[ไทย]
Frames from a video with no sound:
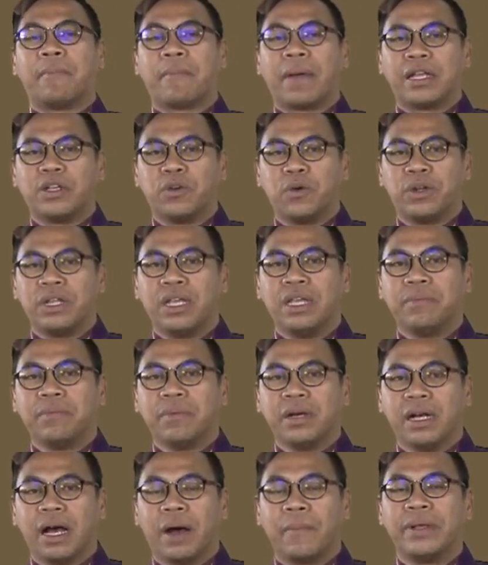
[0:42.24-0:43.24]
มาอยู่ที่
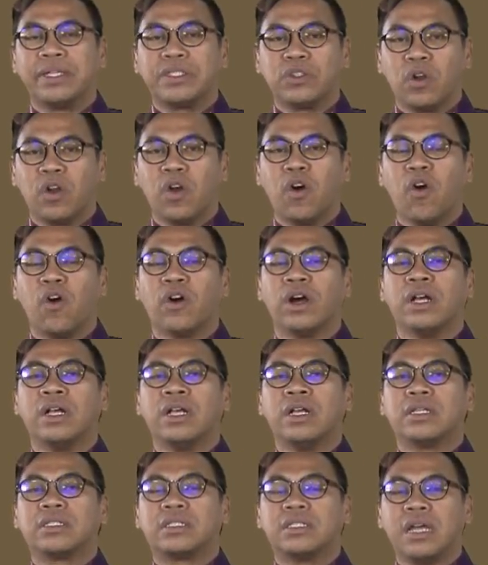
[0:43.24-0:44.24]
เมืองพิษุโลก
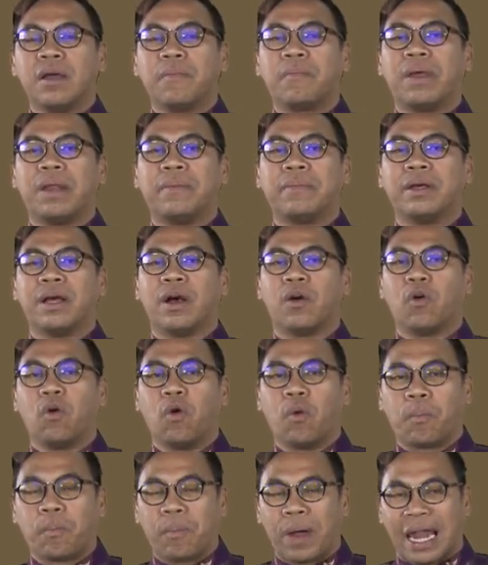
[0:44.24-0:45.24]
ซึ่งเป็นเมือง
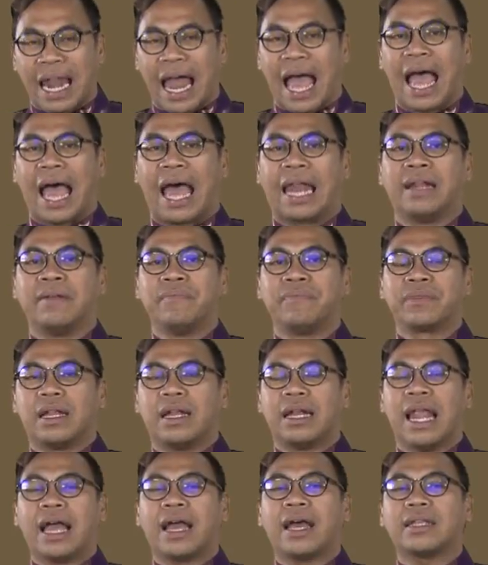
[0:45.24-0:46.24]
อุปราช
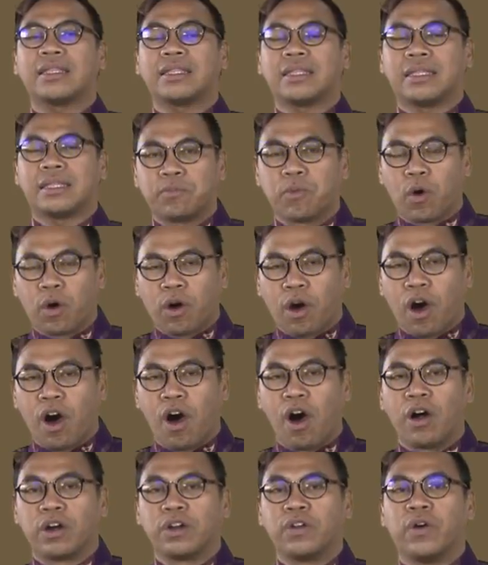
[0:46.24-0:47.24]
และก็ปกคร
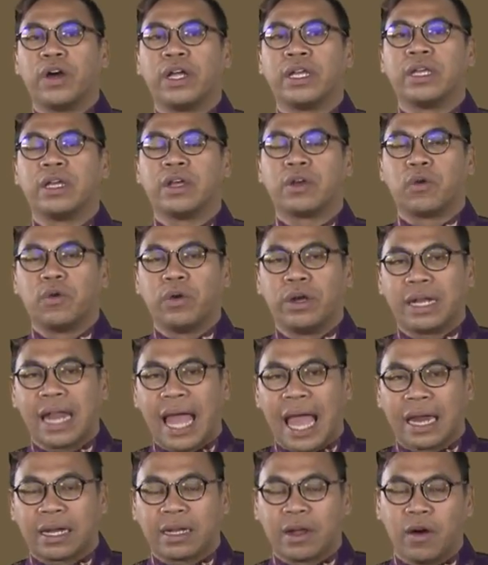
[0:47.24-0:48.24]
องโดยขุน
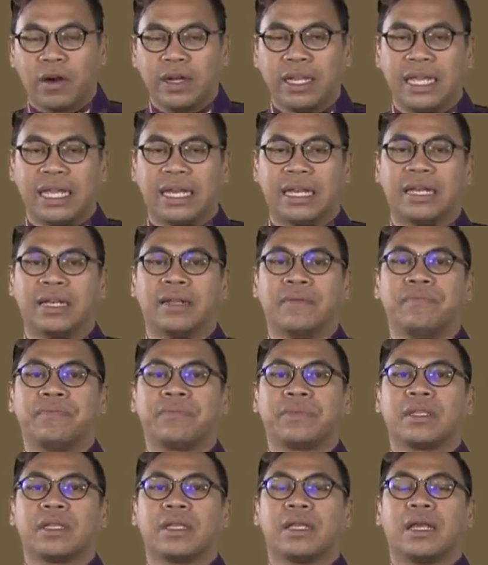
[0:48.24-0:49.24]
นางท้องถิ่น
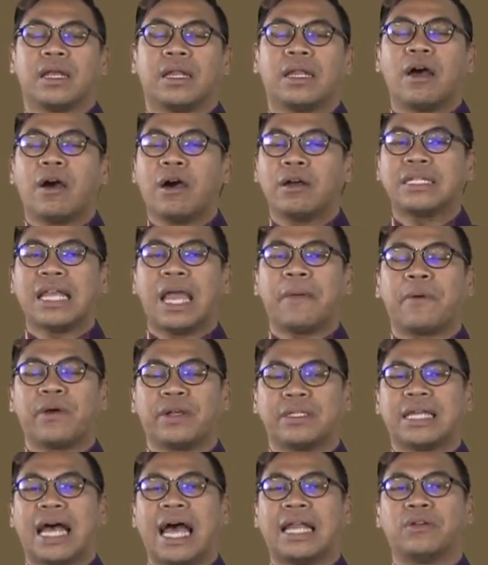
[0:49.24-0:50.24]
เราเข้าใจประ
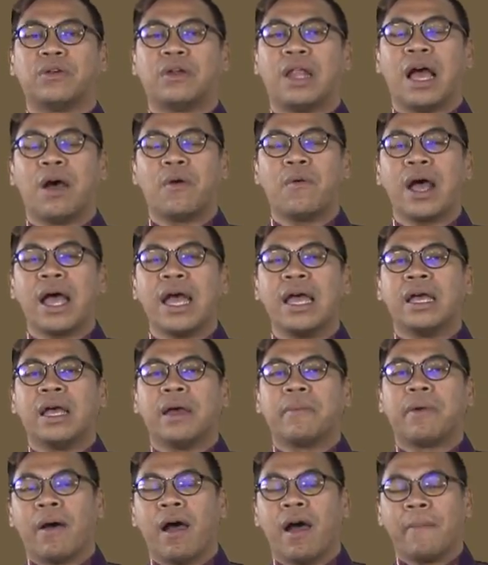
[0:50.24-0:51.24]
วัติศาสตร์อยู่แล้วว่า
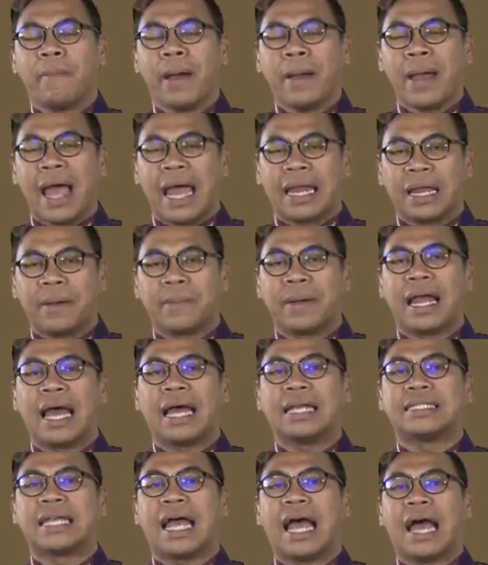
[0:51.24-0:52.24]
พระพระมหาธรรม
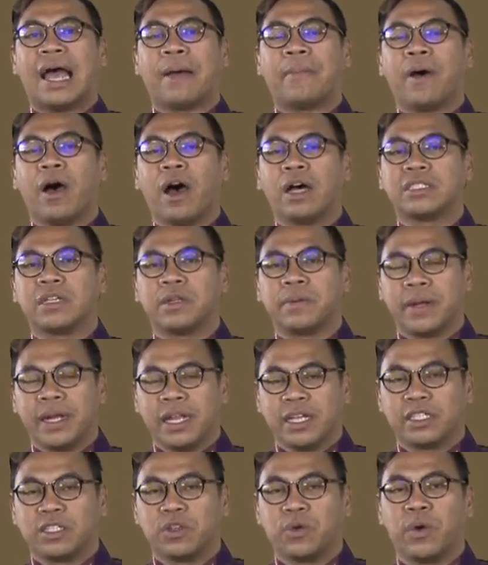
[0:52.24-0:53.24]
ราชา พ่อสนเิพระ
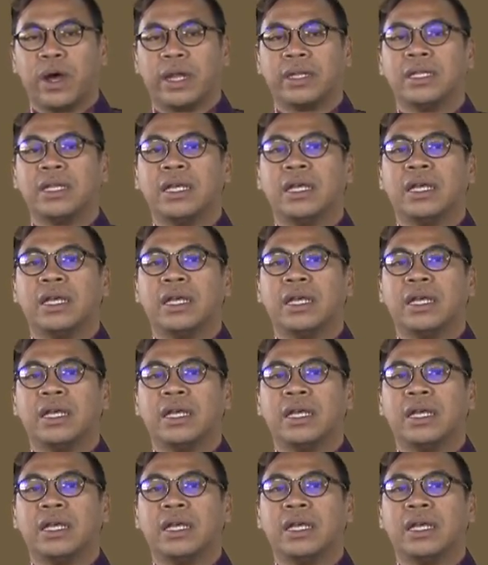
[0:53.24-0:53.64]
เรศวร